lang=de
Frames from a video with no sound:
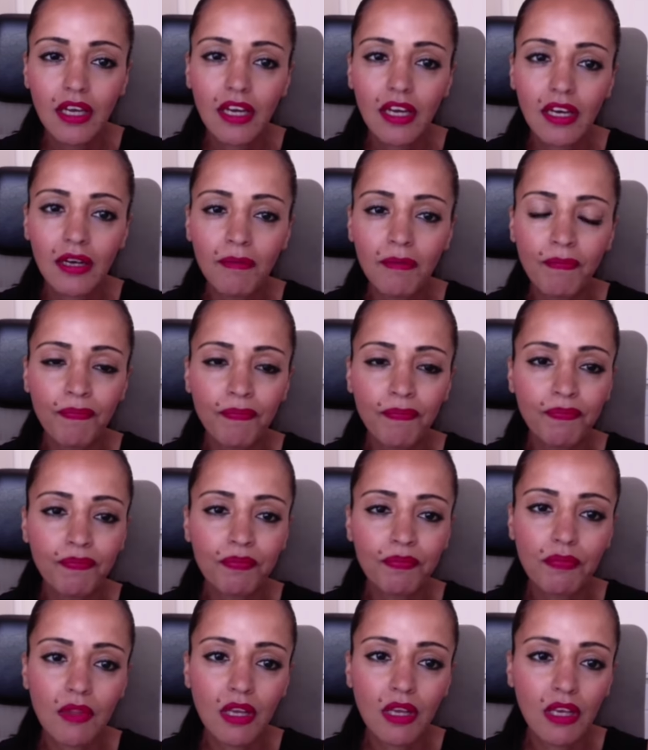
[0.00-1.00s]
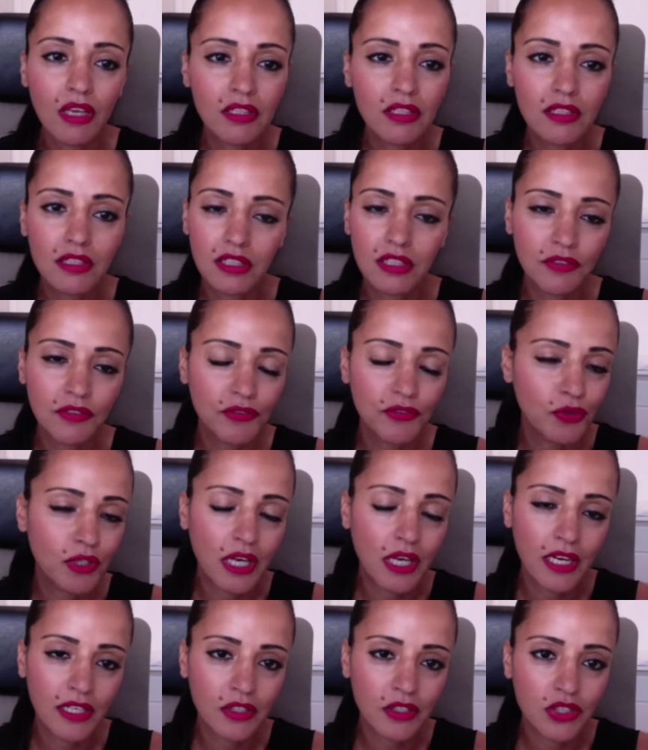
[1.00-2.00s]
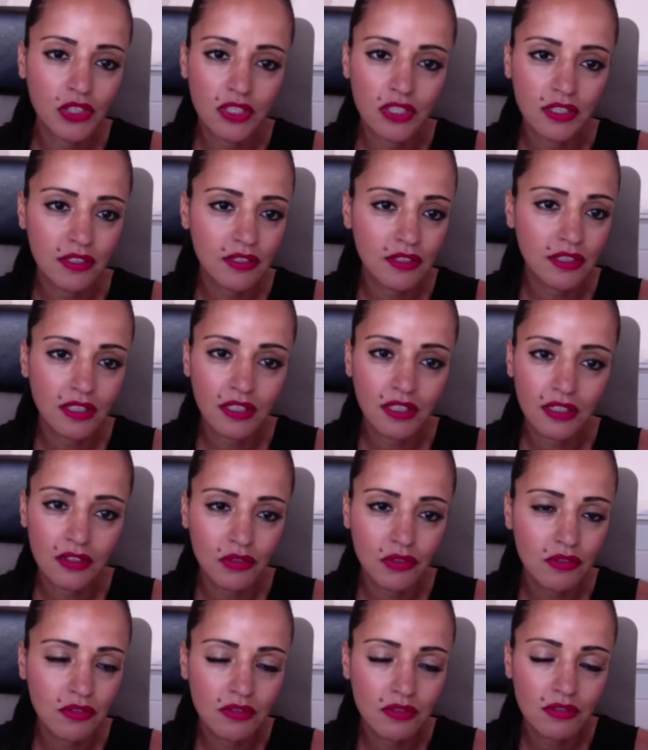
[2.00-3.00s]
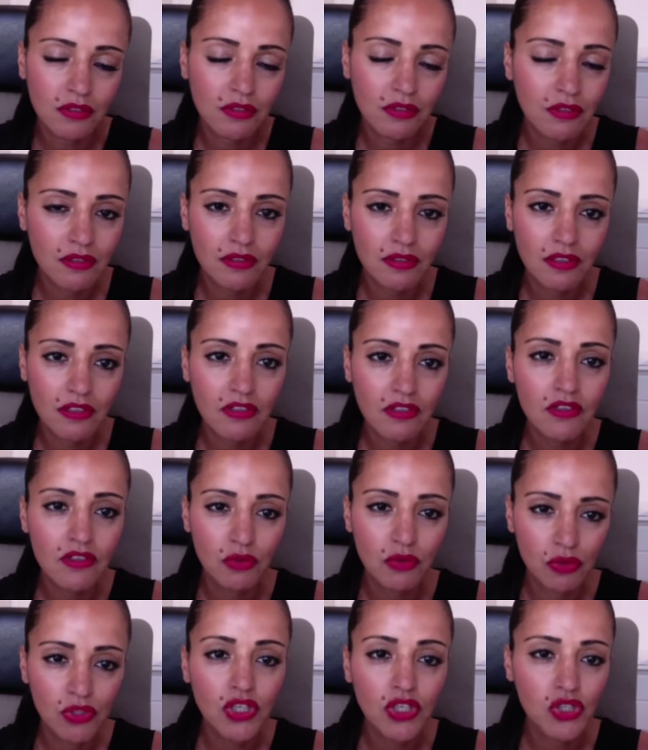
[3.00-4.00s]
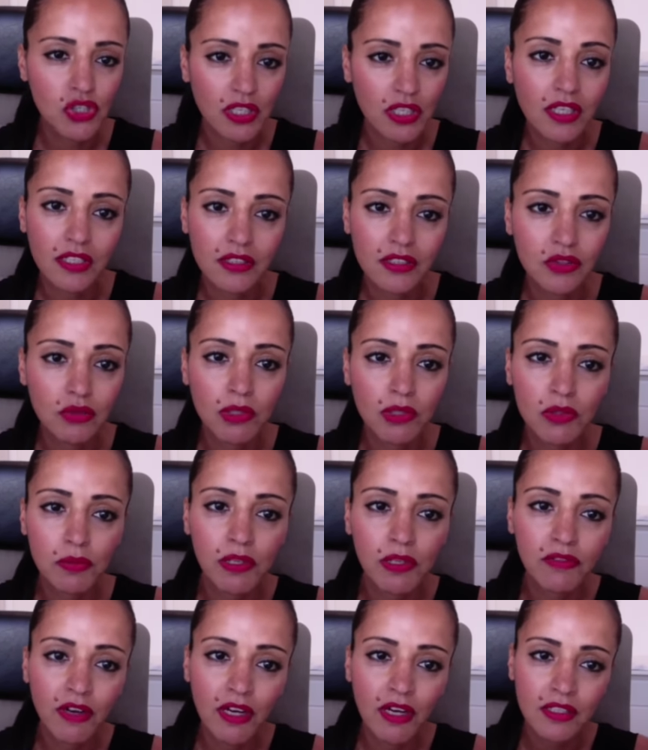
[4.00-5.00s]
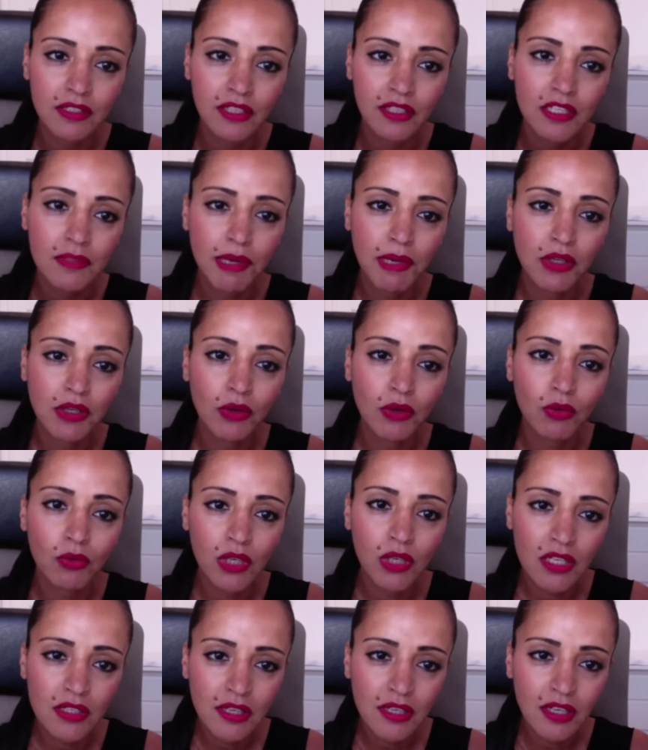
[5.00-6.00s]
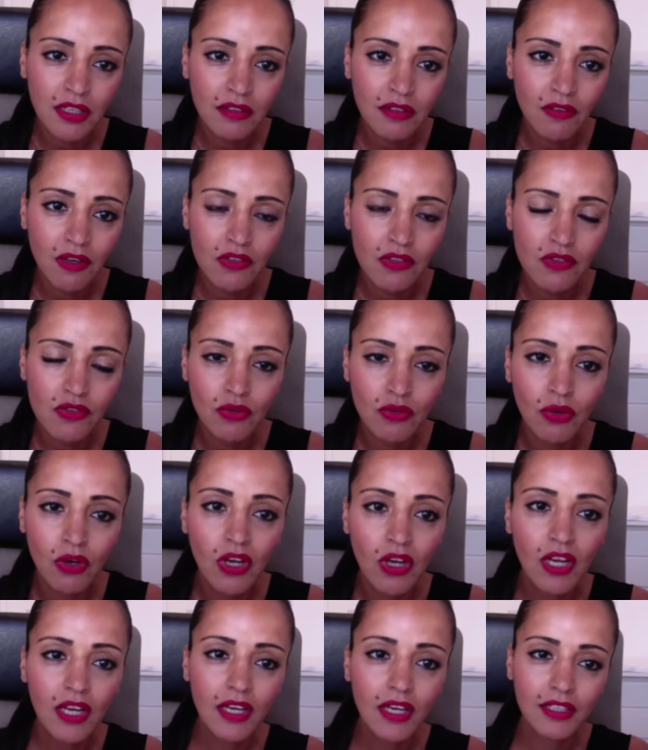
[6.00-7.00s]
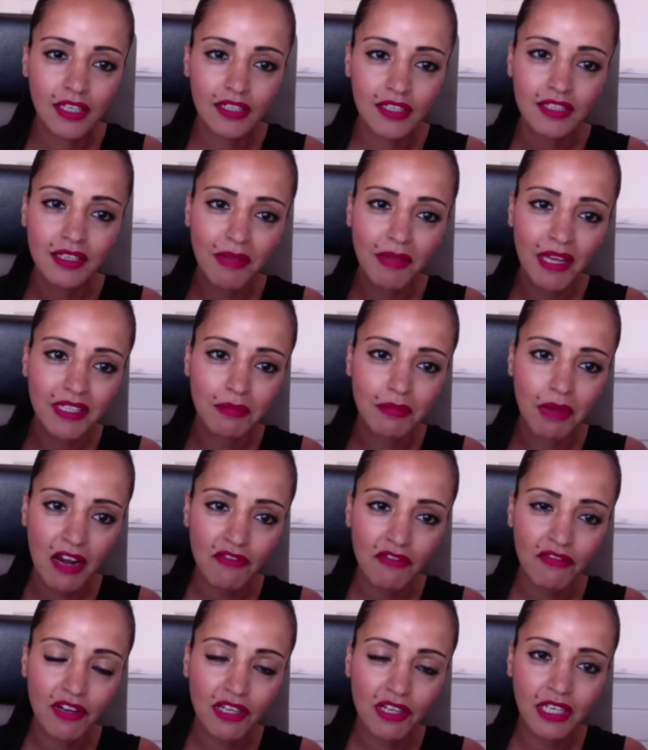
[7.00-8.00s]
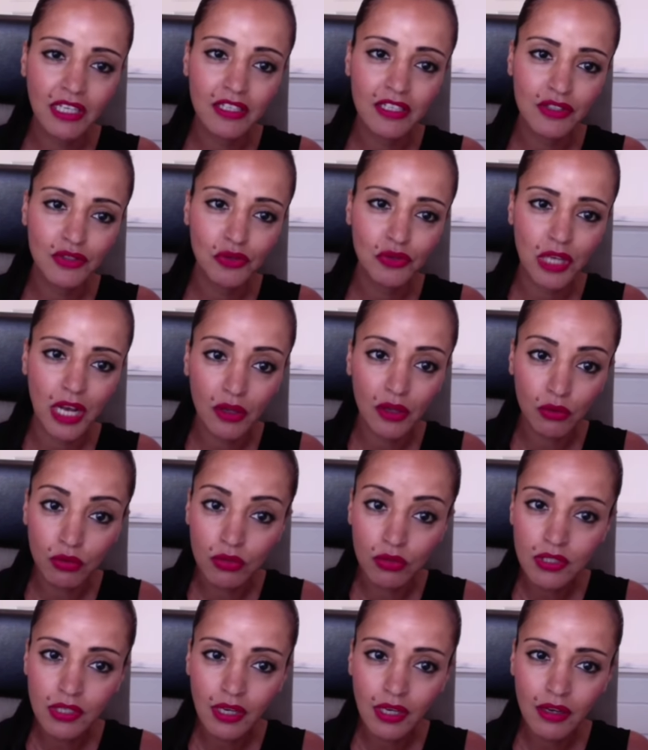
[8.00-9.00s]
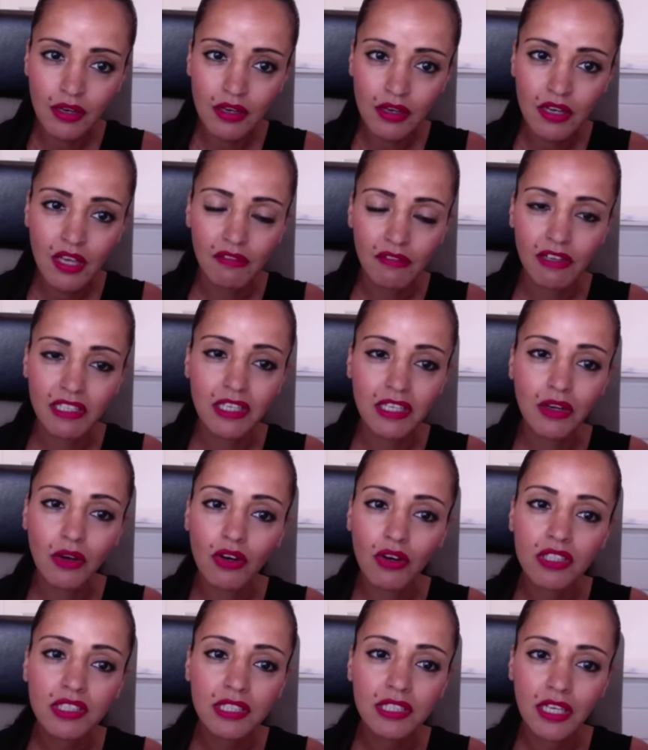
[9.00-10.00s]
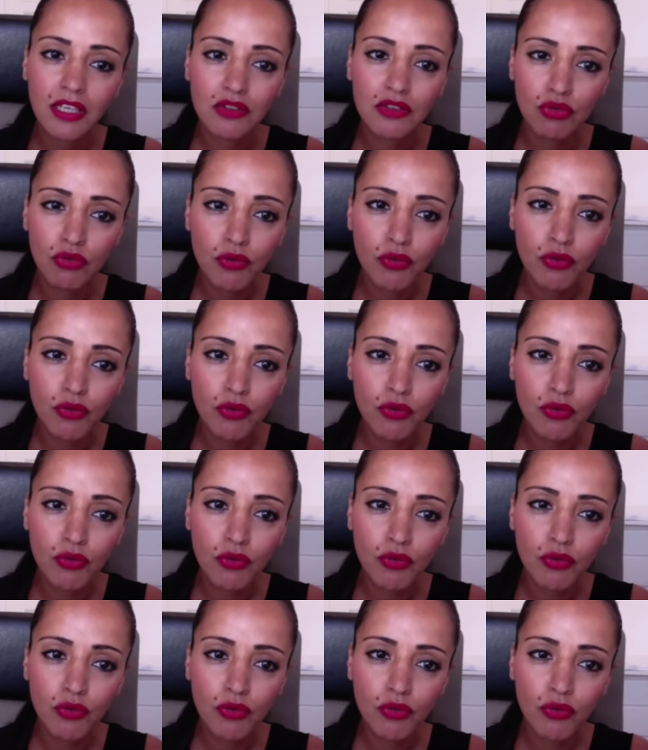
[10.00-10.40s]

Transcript: Ähm, ich, ich führe keine Statistik. Also es, es, es, ist unterschiedlich. Zum Beispiel war das Aber jetzt bei Corona-Zeiten war das so, ich hatte gemerkt, am Anfang ging das total runter, weil die mhm. Leute ja so